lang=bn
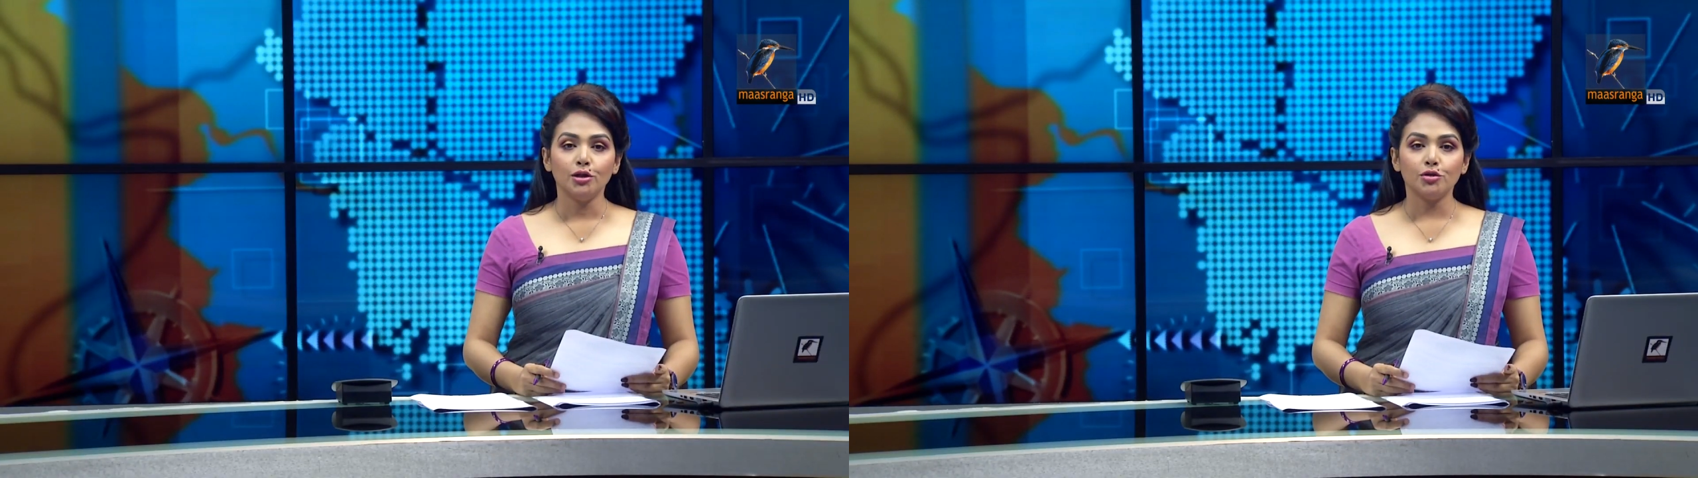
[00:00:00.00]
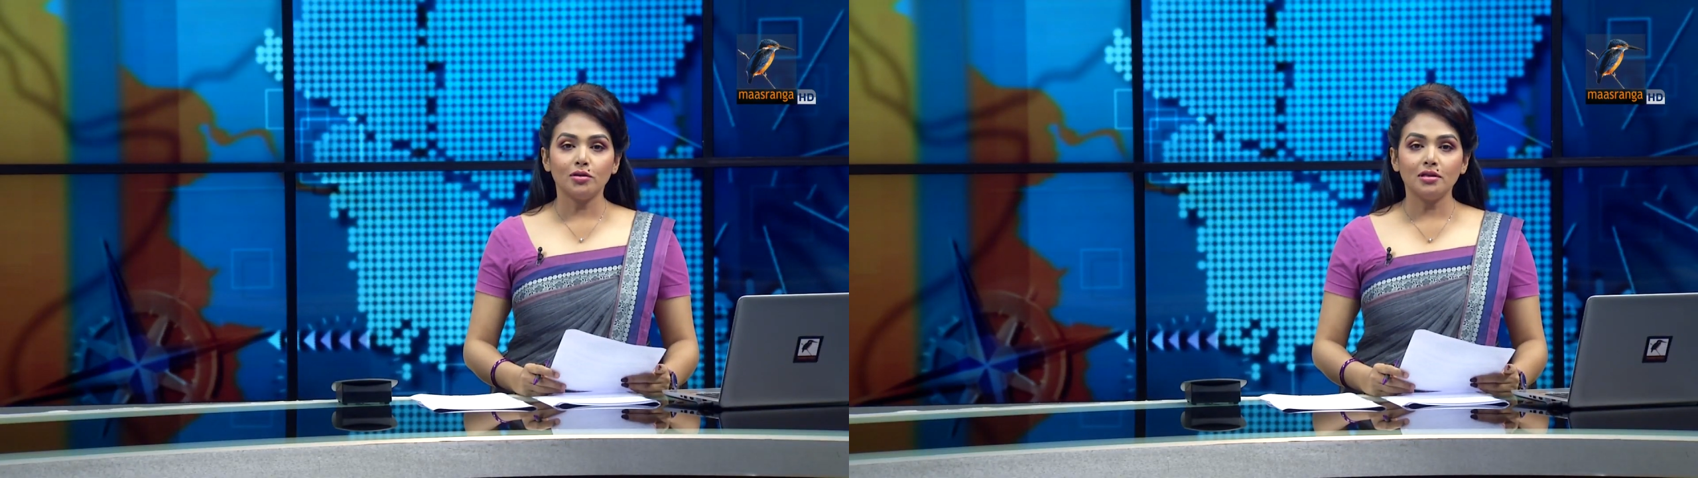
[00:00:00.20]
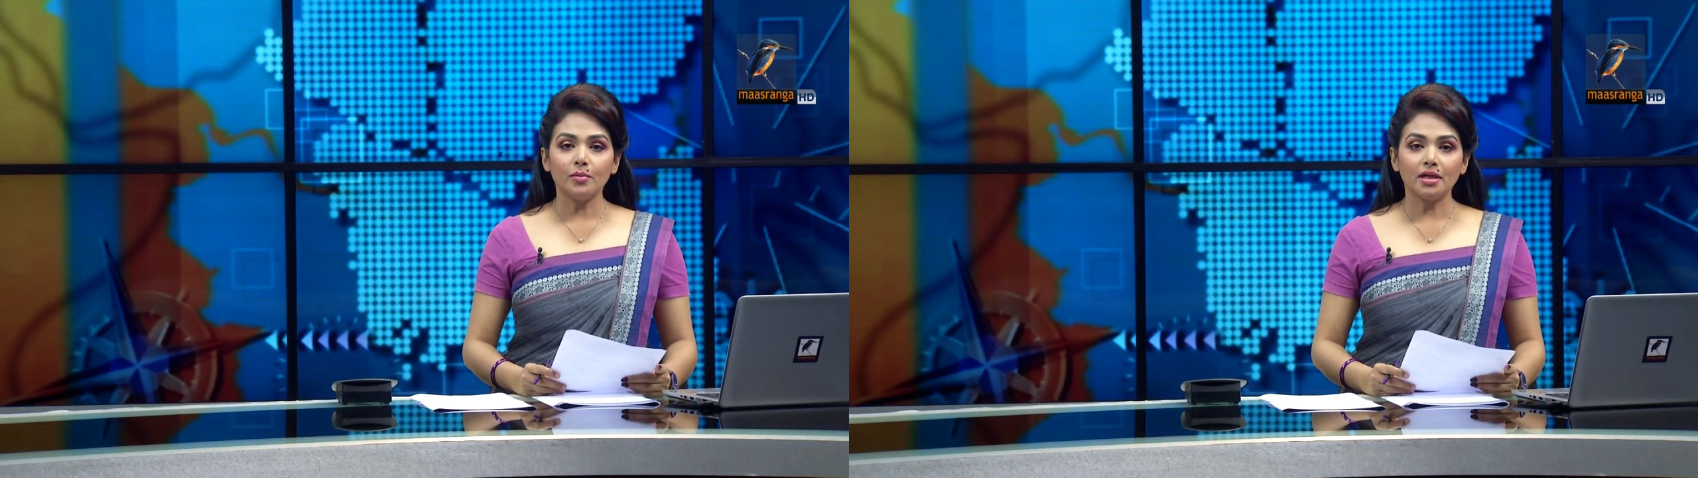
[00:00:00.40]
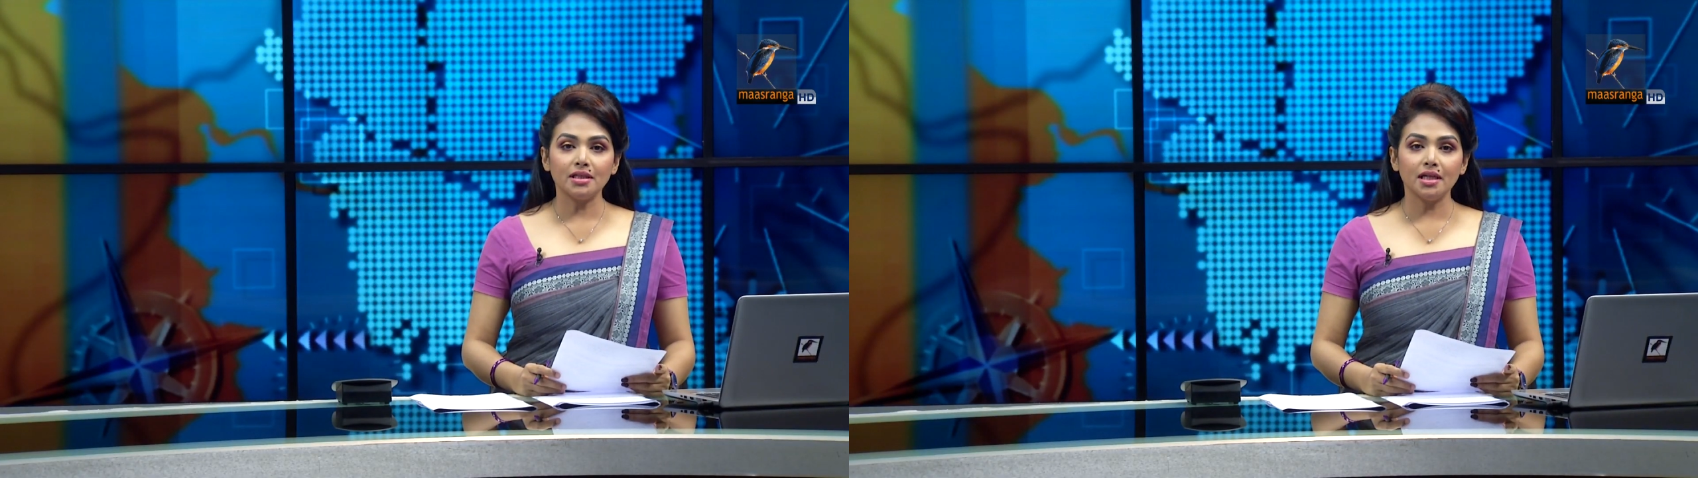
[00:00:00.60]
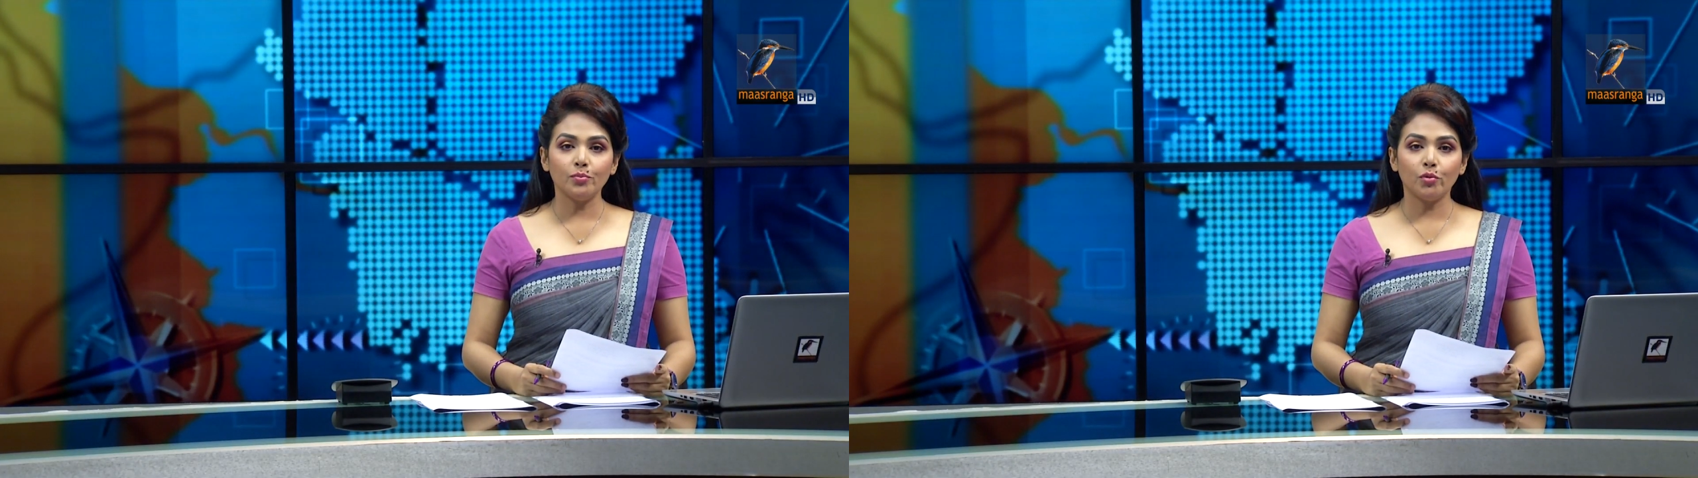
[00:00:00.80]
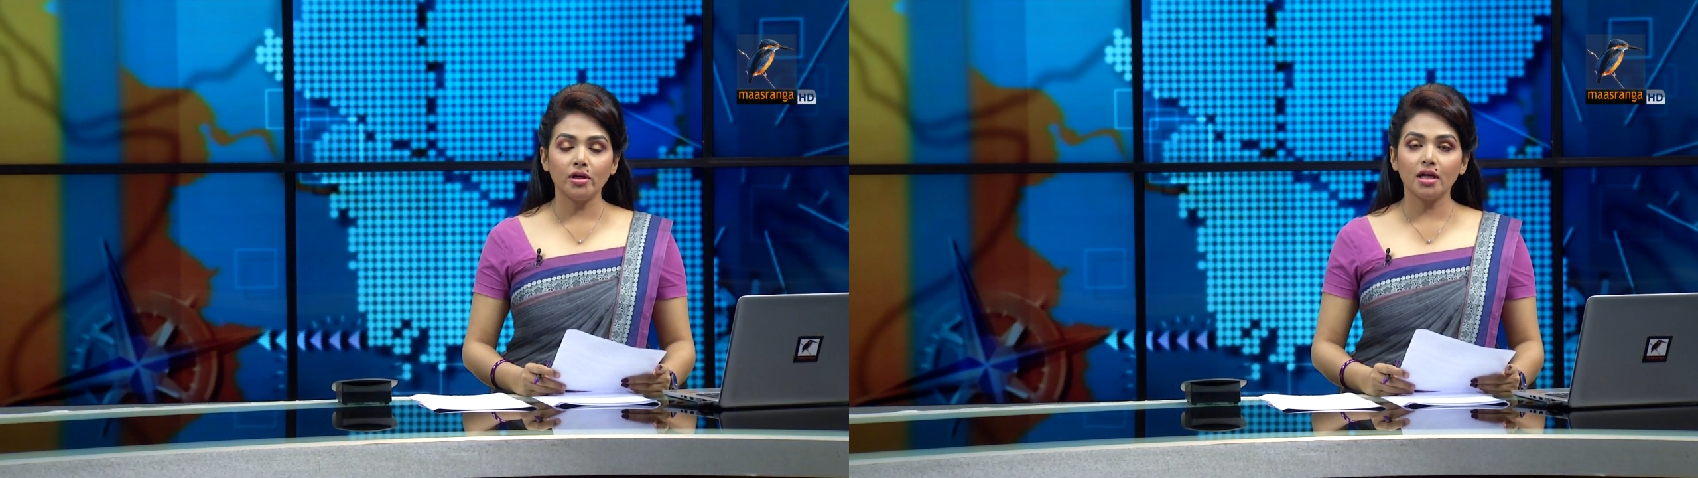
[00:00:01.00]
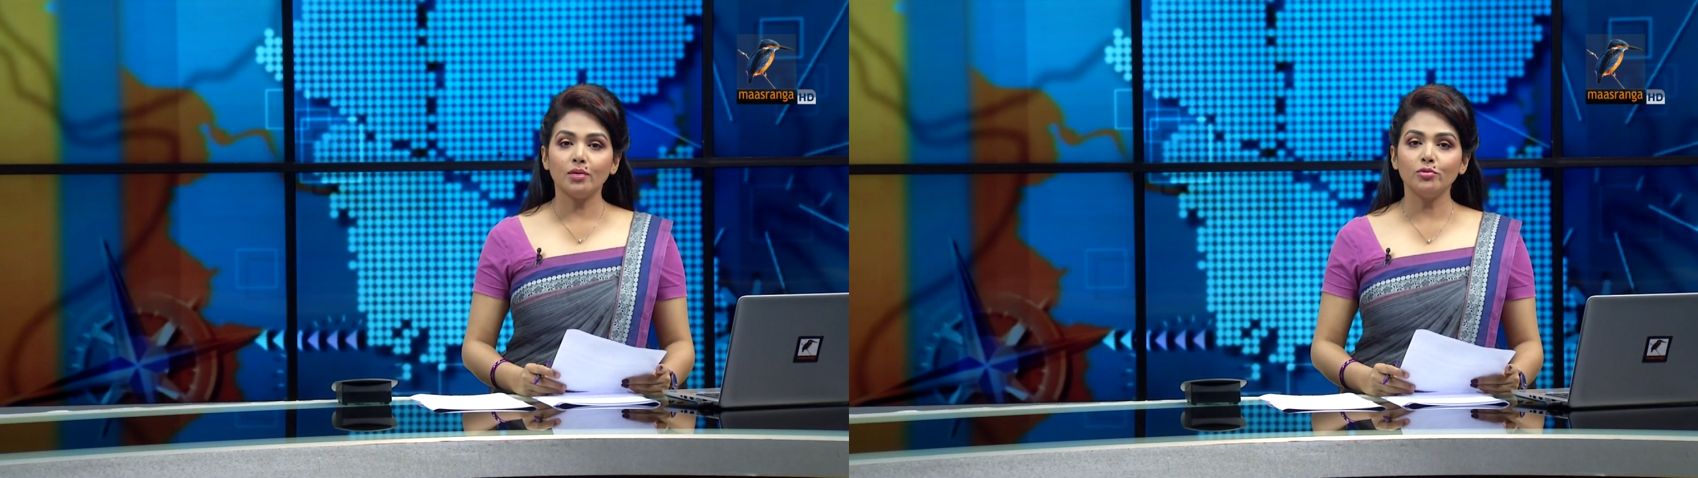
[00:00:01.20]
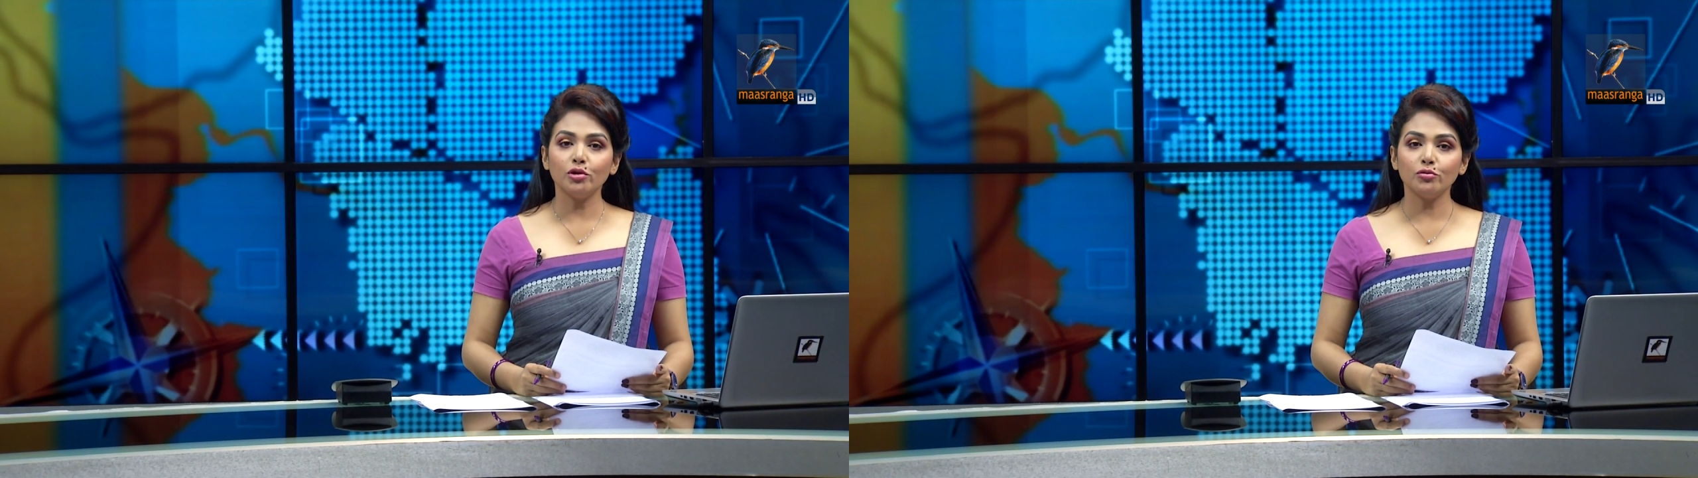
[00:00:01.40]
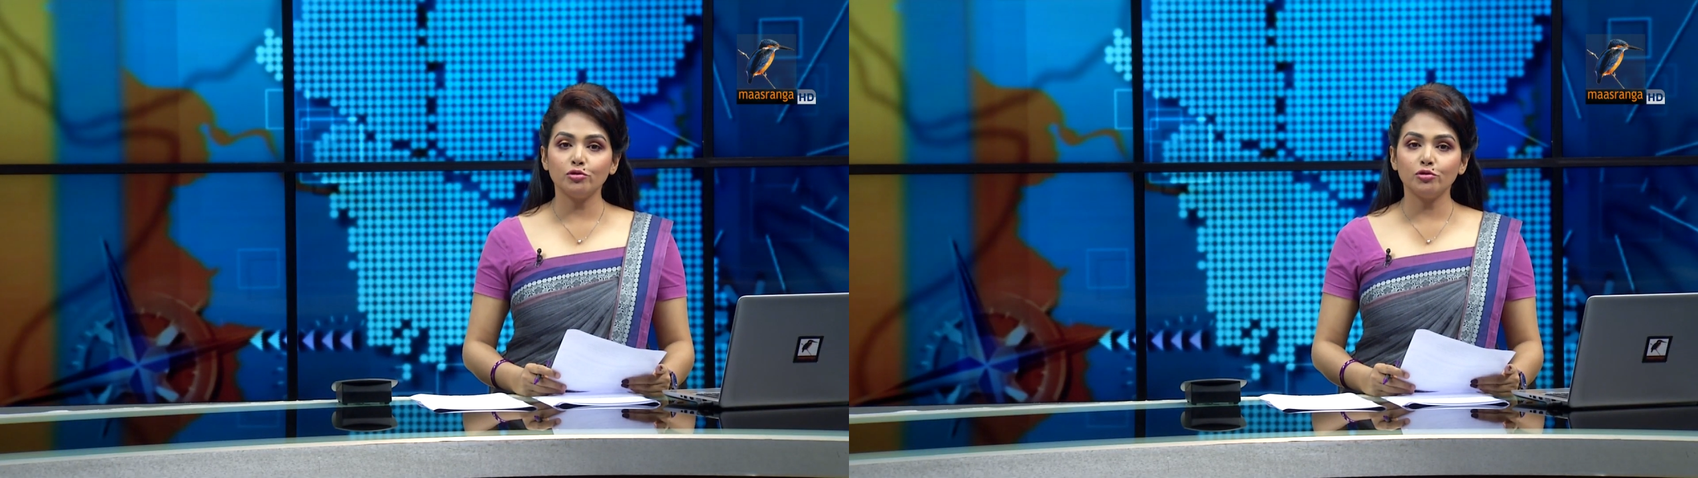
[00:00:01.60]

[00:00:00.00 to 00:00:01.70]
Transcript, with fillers: চলতি মাসেই পরীক্ষামূলক